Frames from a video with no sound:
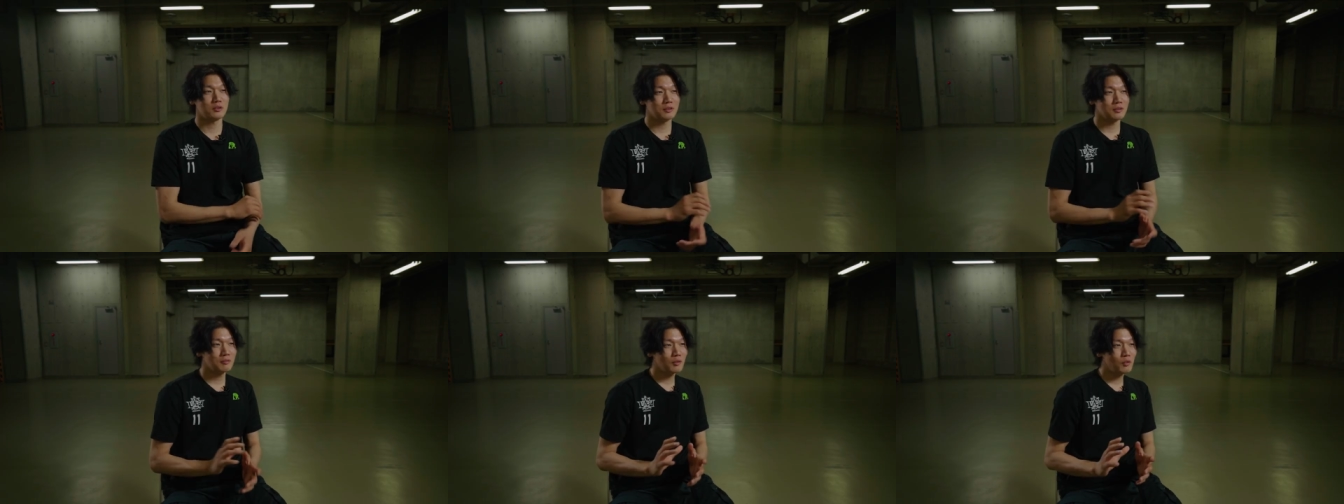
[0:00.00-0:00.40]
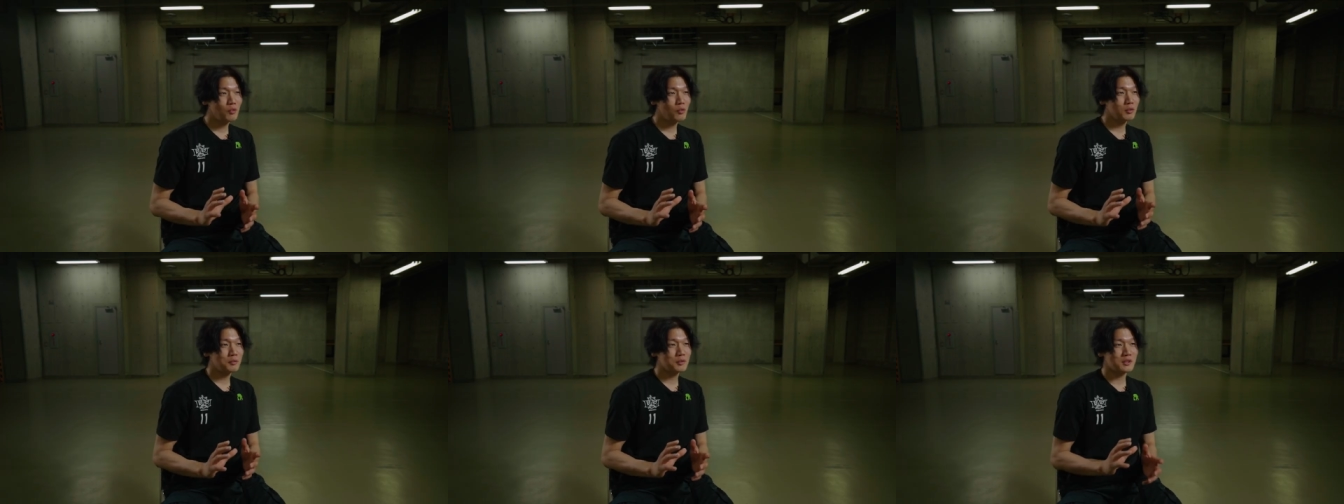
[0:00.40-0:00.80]
ル
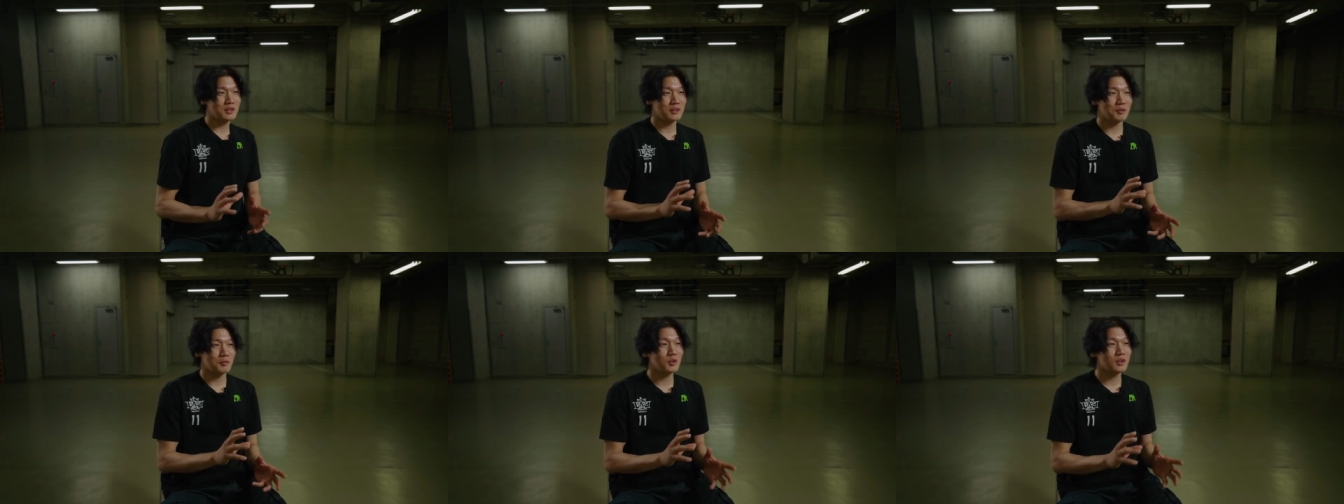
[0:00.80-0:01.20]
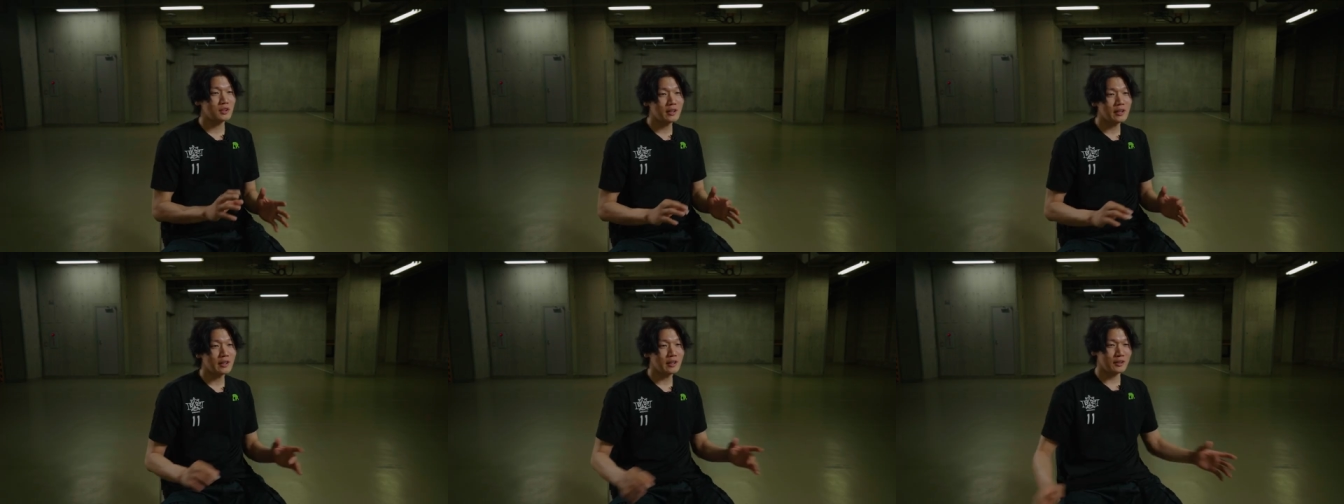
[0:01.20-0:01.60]
を大さんが持っ
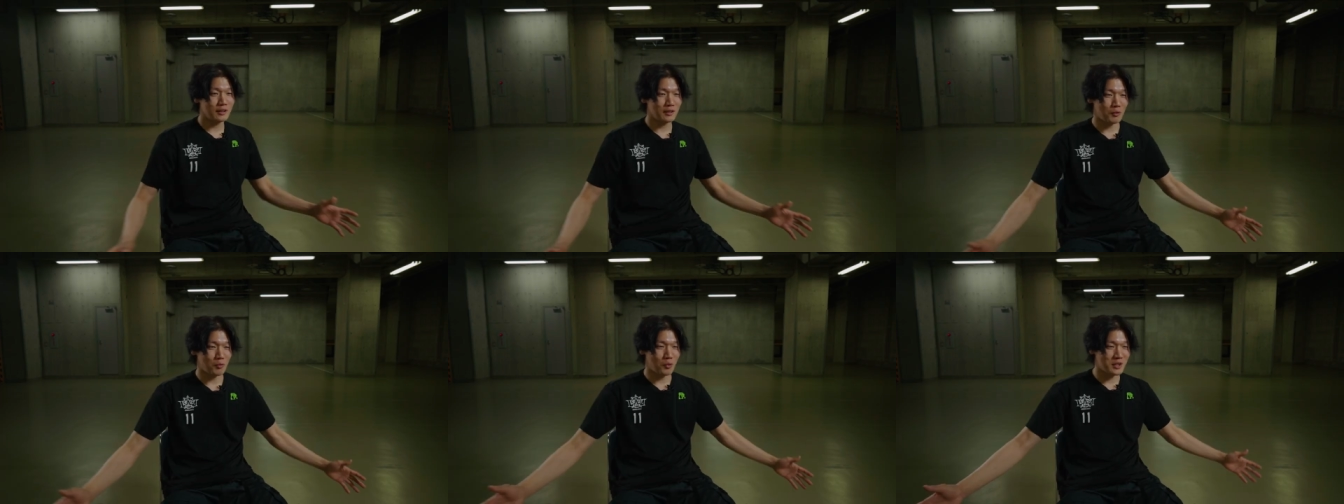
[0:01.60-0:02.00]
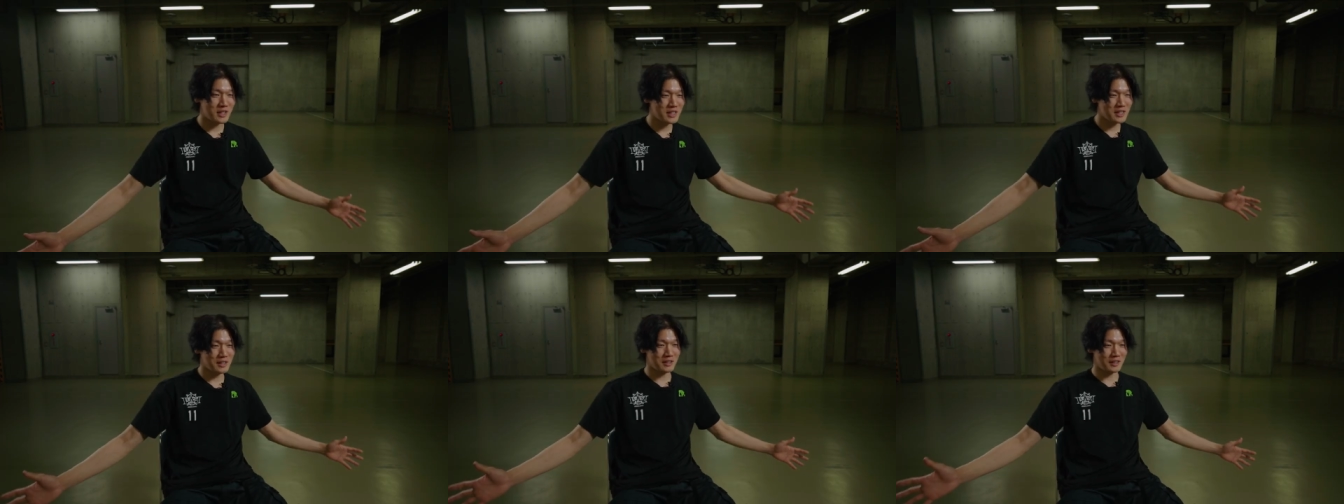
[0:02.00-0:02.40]
てなんかこう
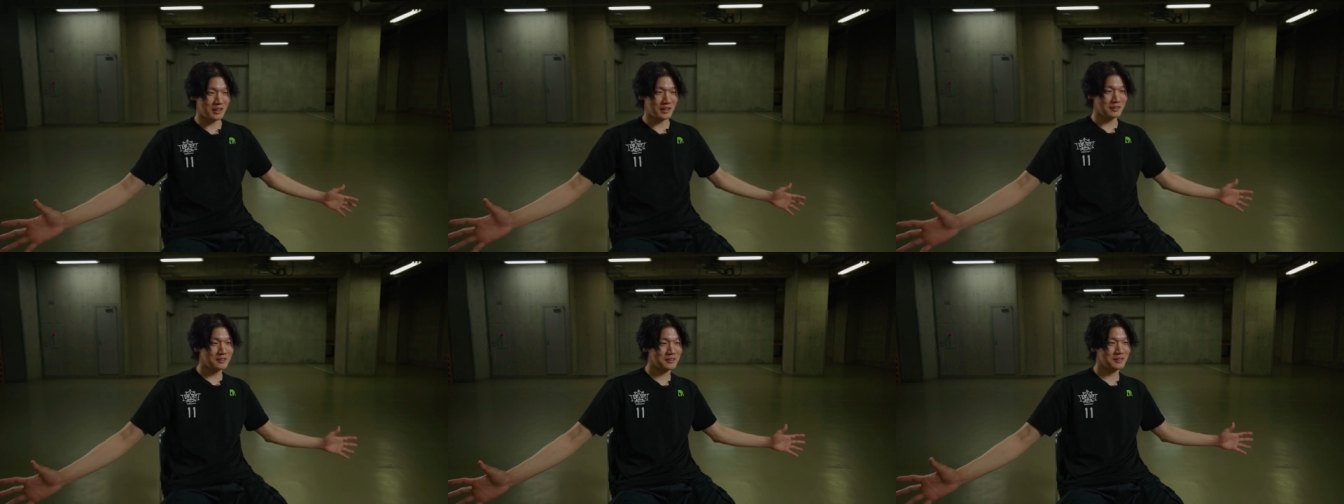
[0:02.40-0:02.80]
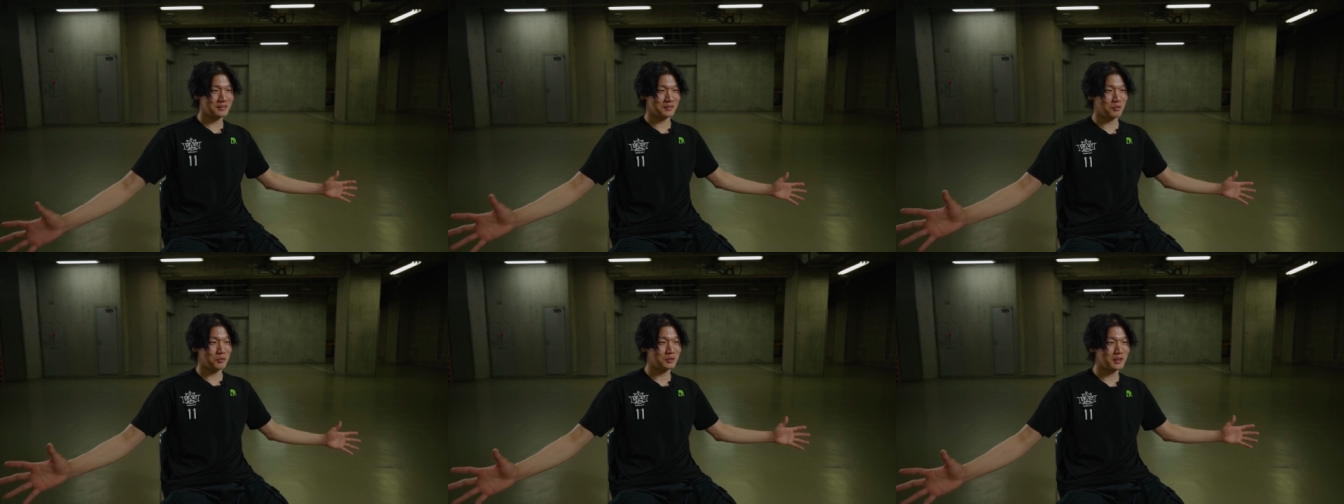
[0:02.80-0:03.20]
引きながら
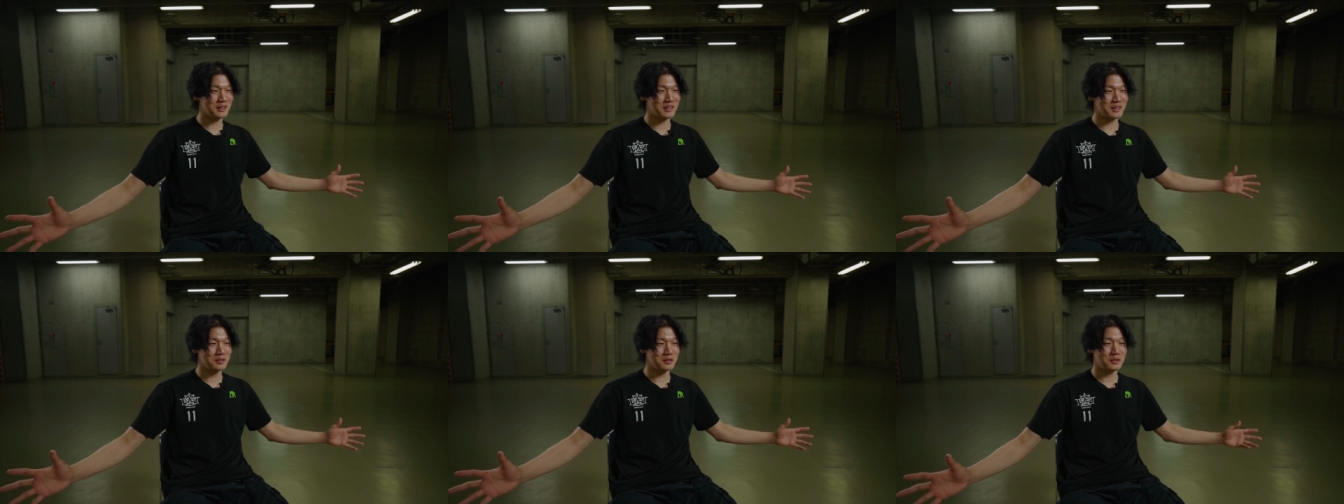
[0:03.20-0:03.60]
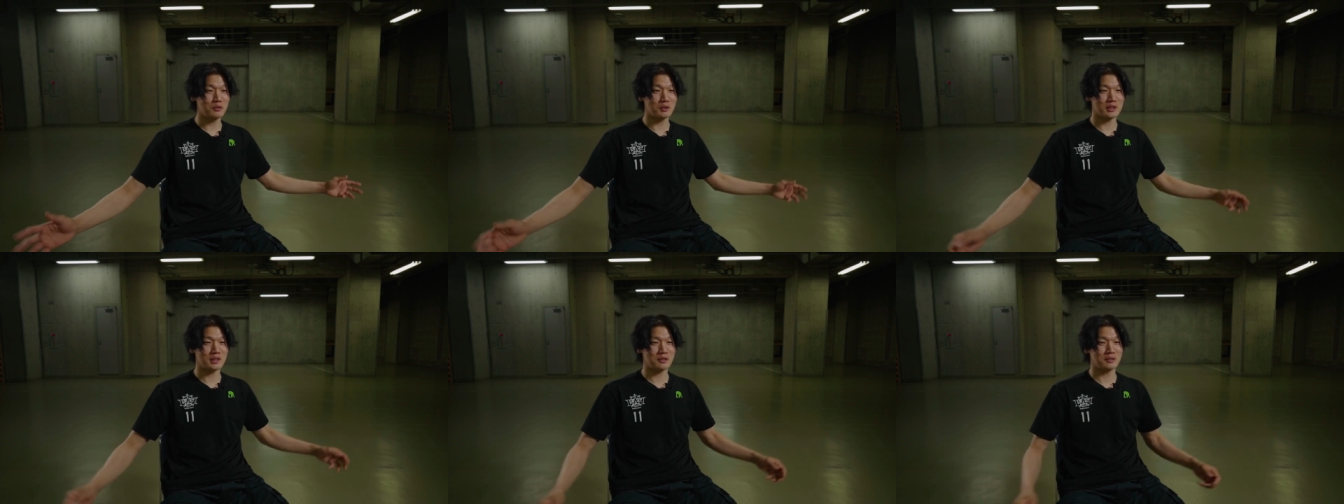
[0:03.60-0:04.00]
打たせるっていう
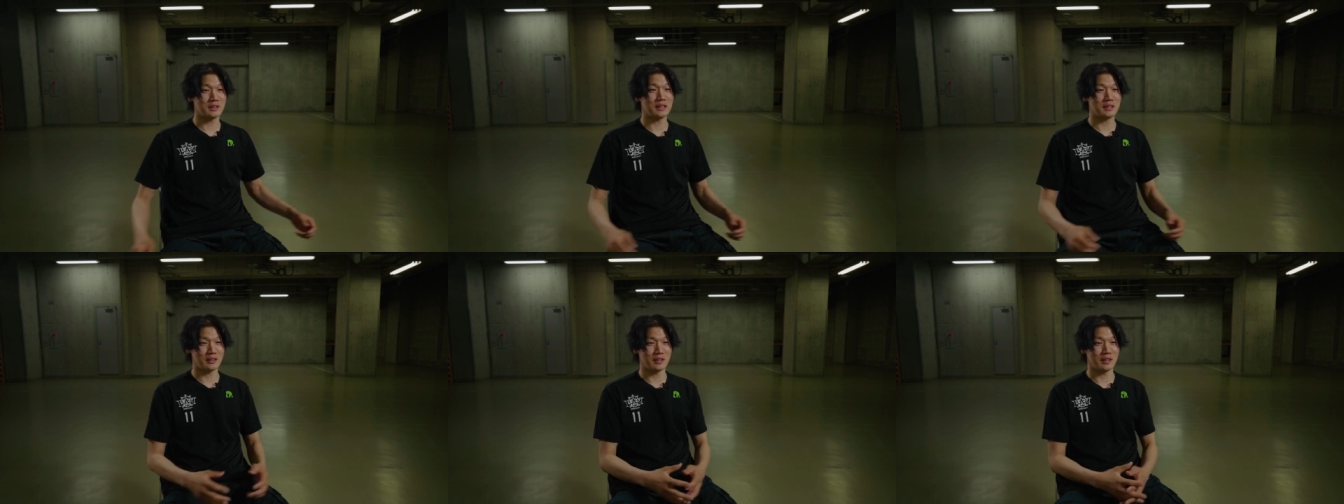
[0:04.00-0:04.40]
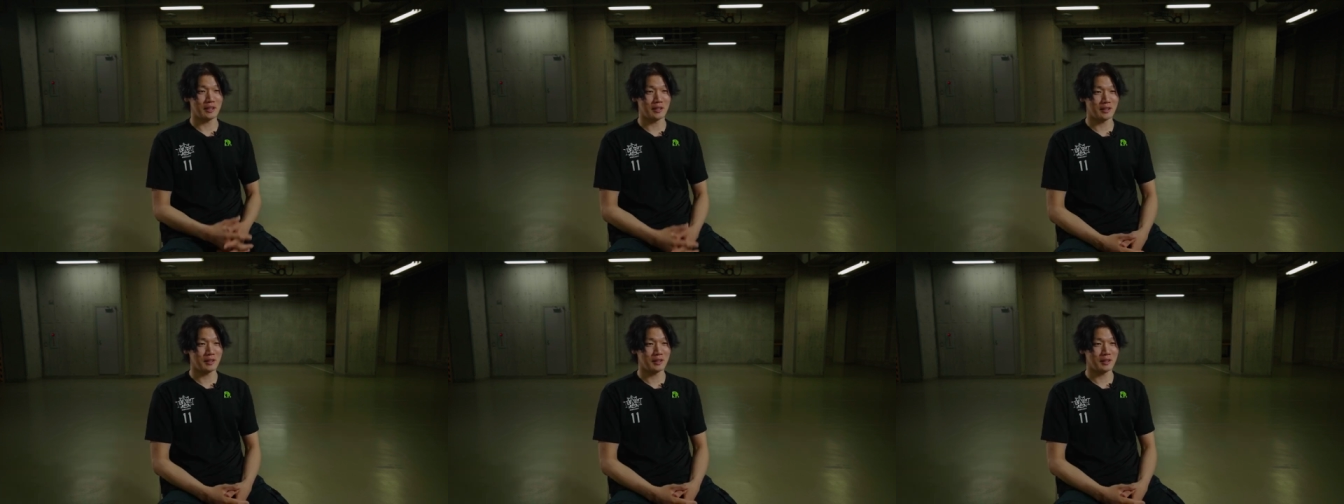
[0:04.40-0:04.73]
のはしたくないんで